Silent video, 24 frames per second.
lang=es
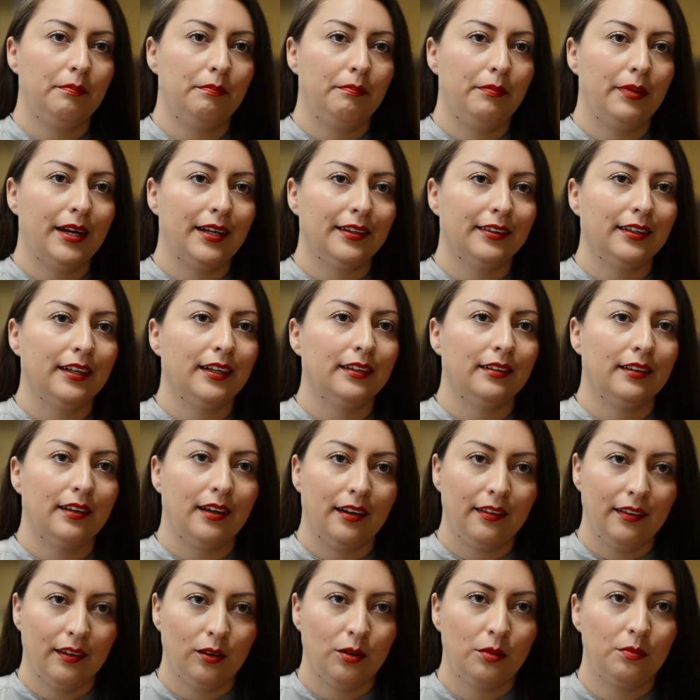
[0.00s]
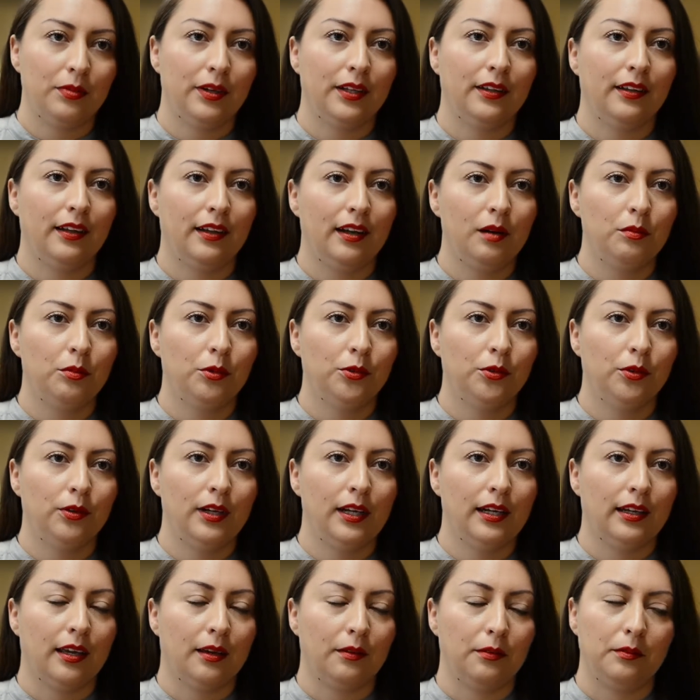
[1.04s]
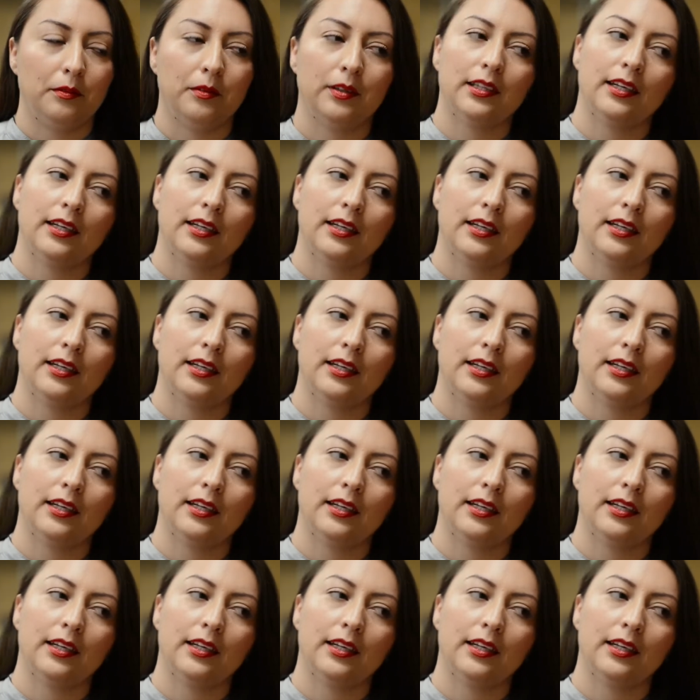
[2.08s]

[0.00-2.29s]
para tratar de comprender el mundo en el que vive,